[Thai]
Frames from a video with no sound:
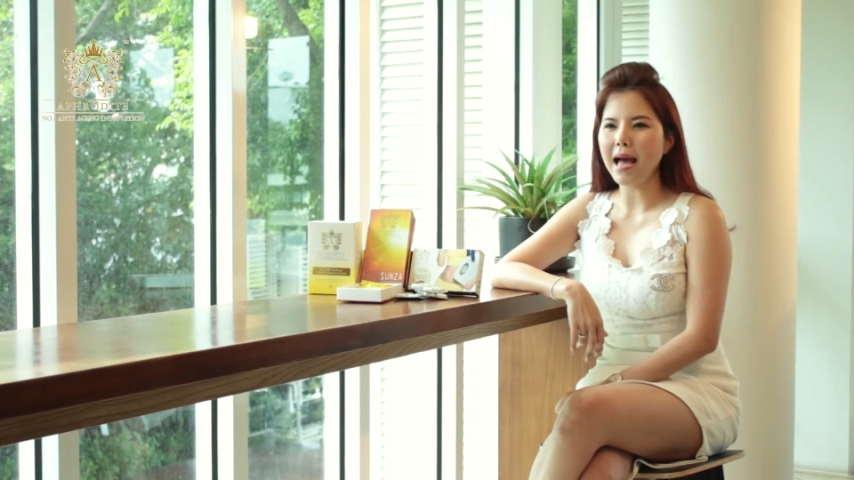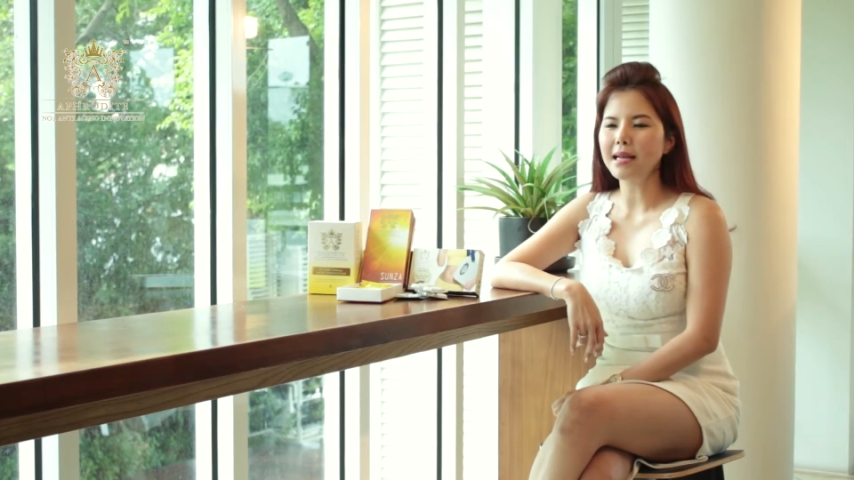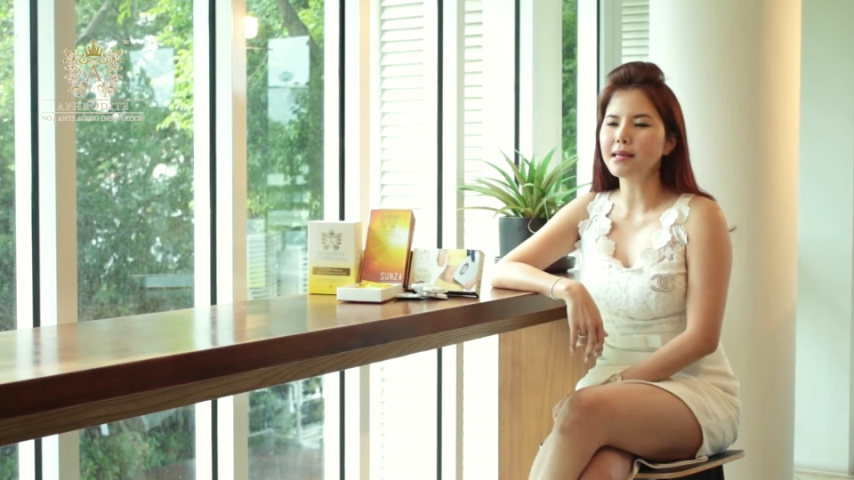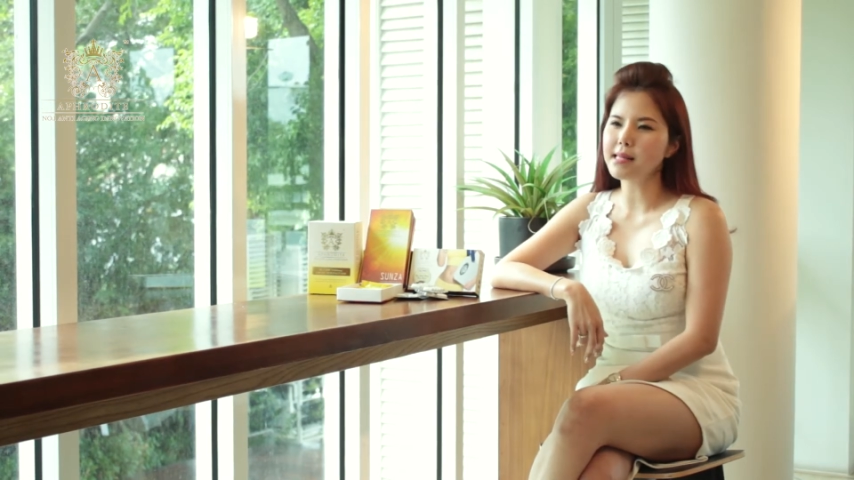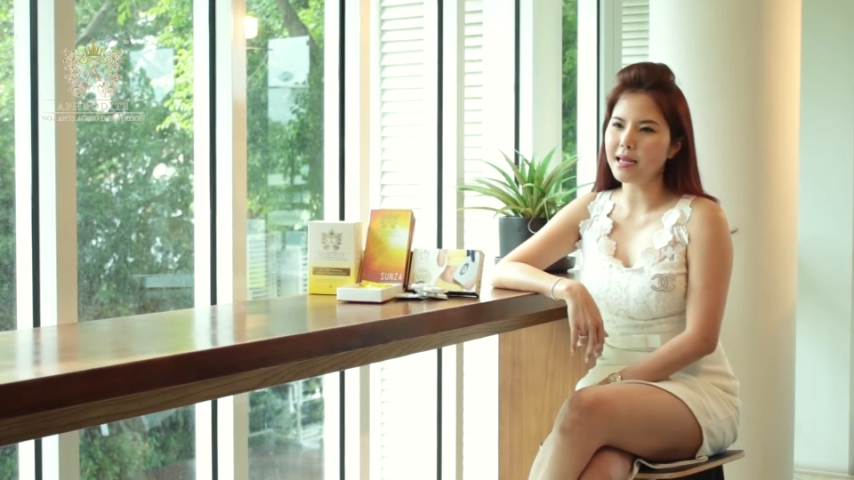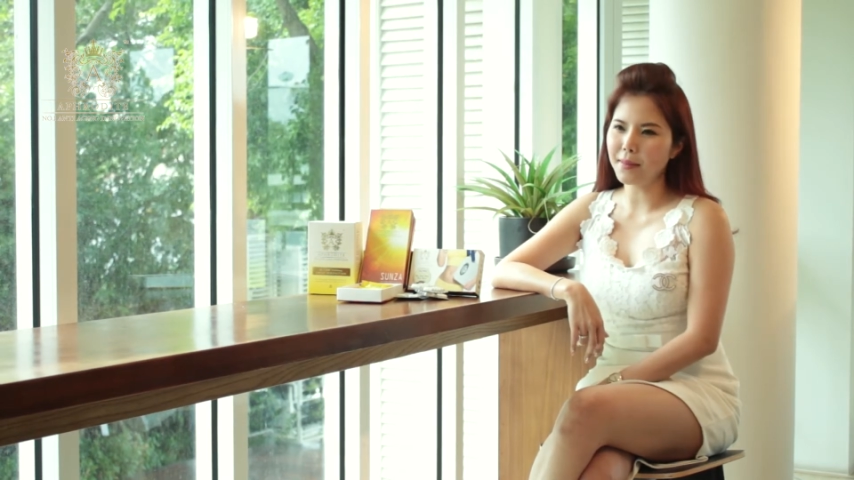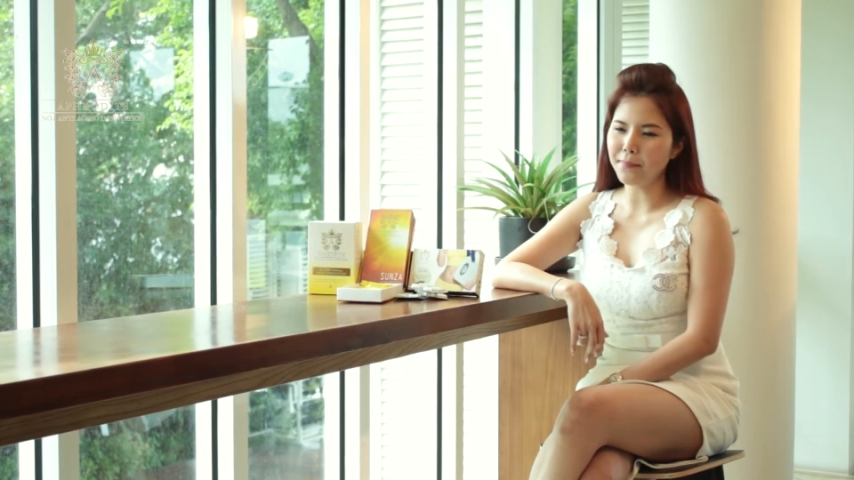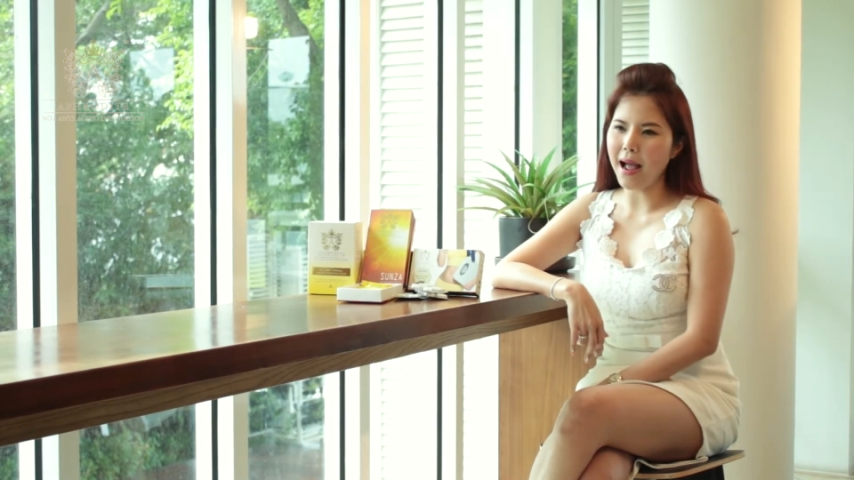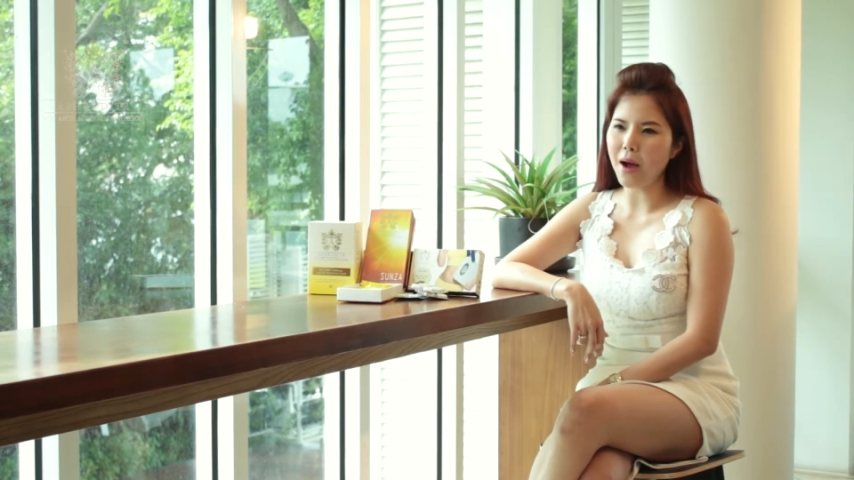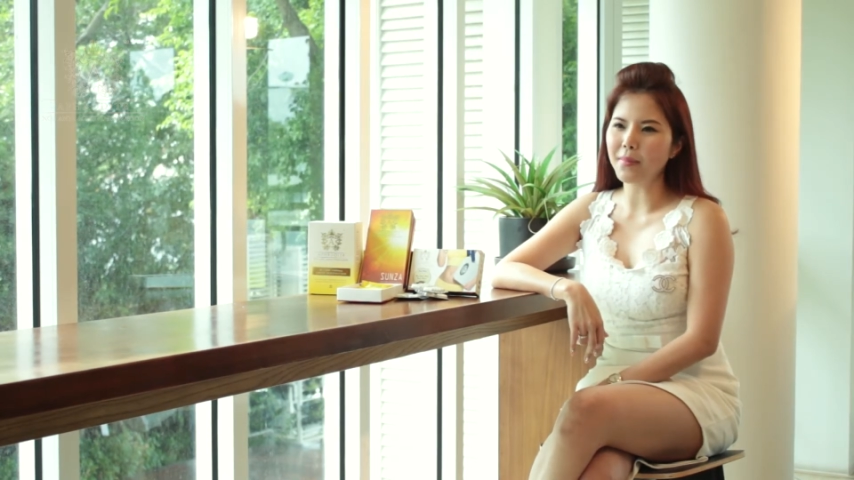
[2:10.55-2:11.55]
หรือเสียเงิน
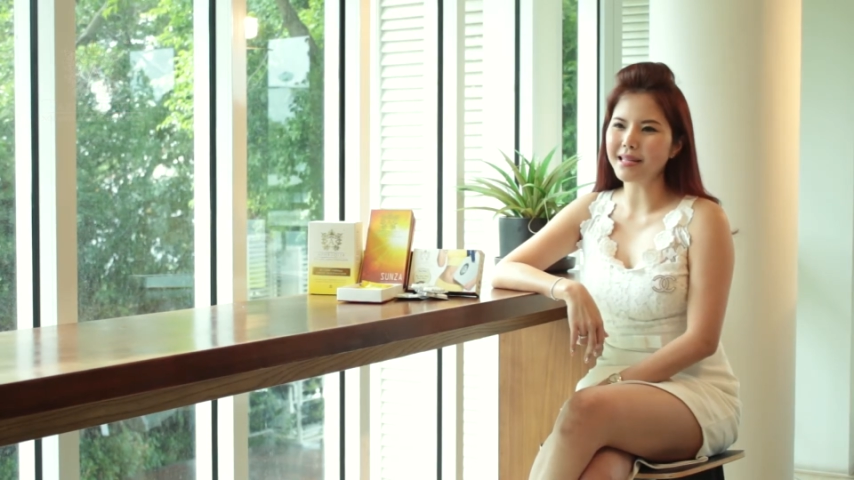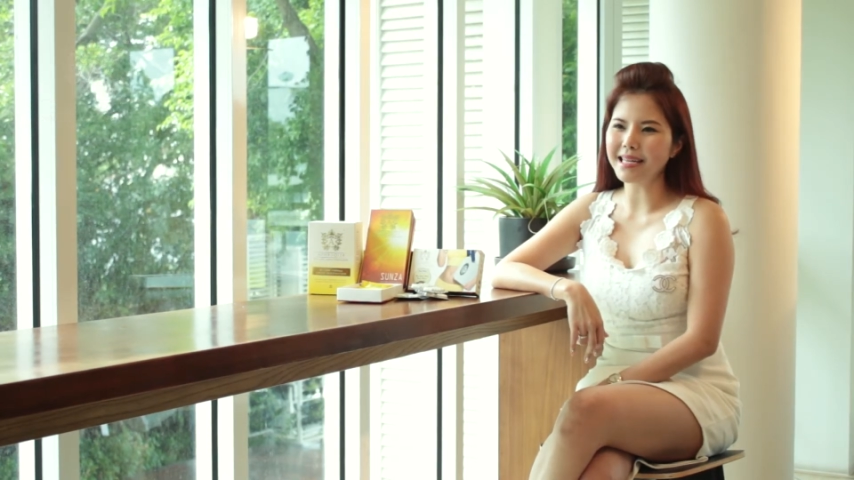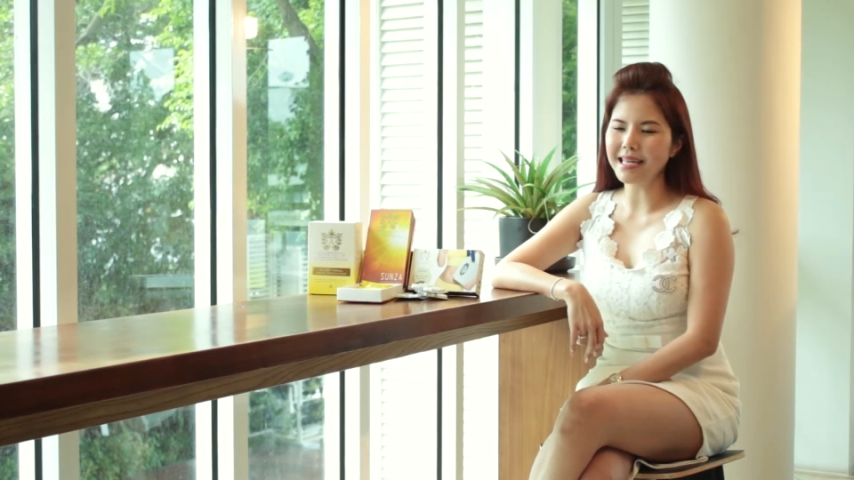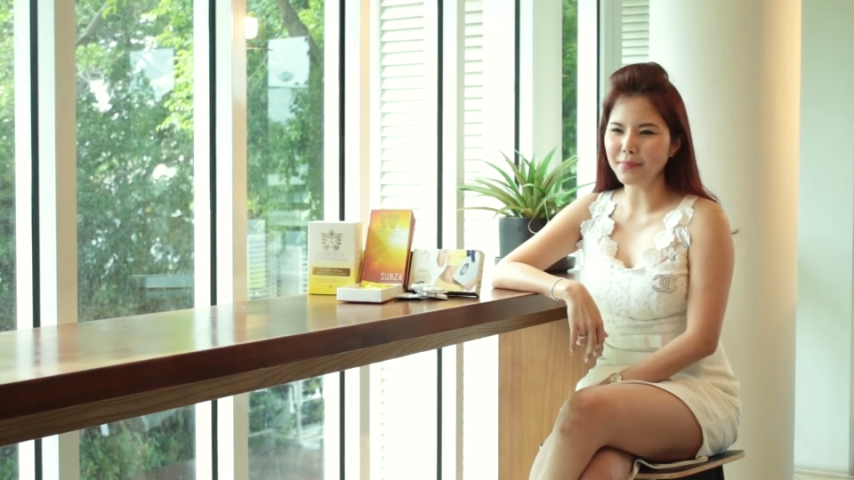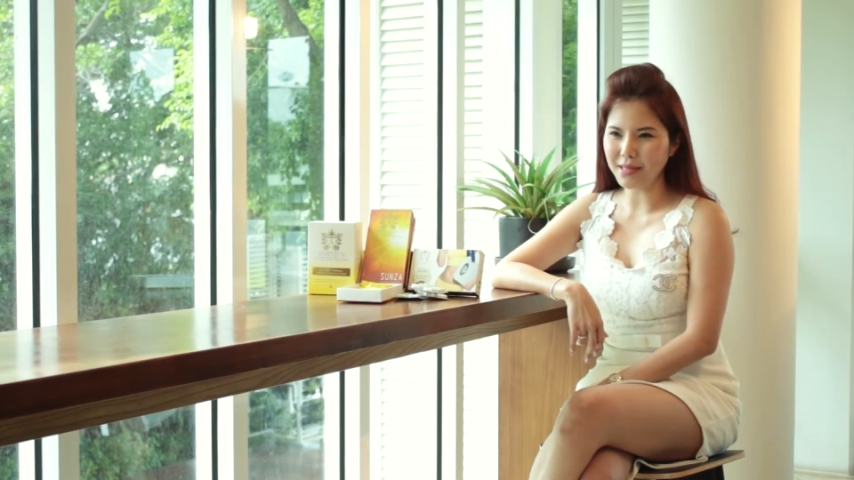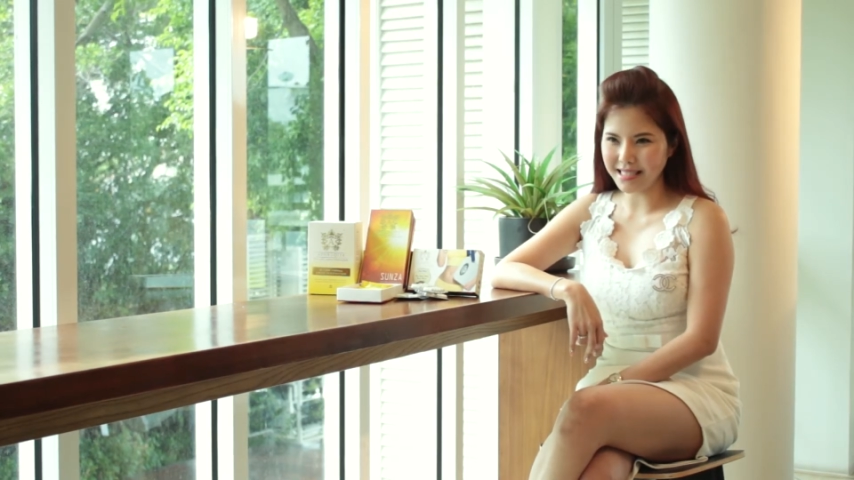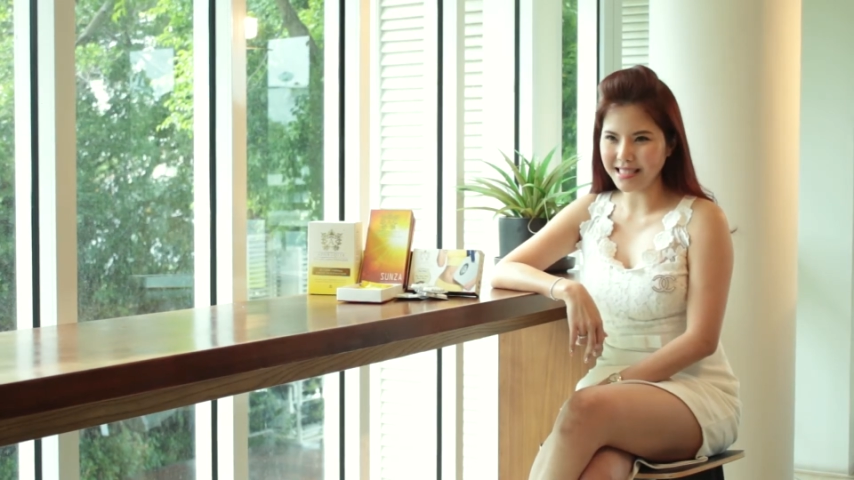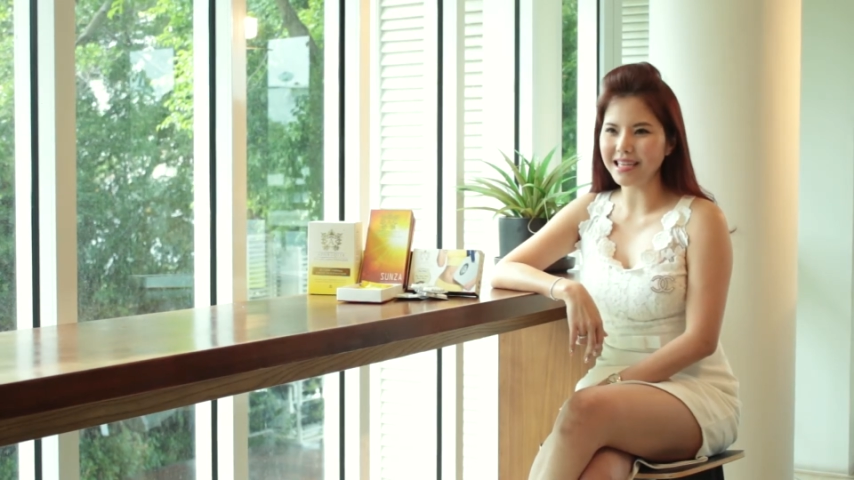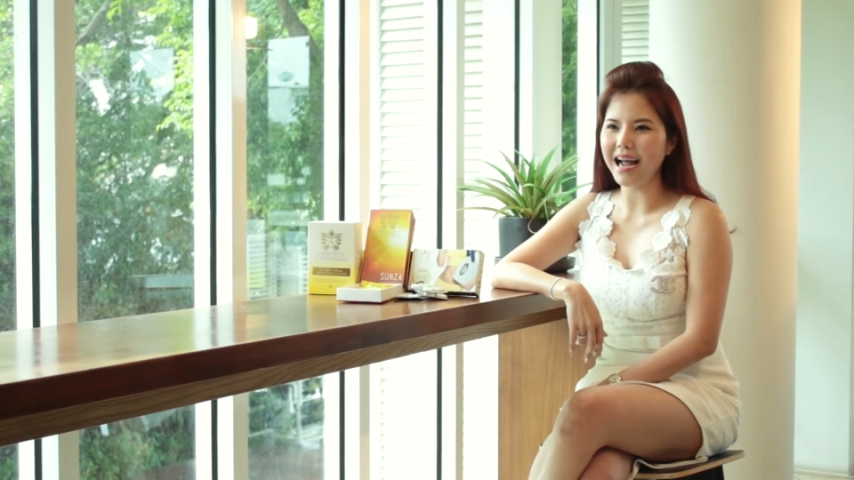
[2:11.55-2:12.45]
เปล่ามอนอย่างที่เนมเคยเจอ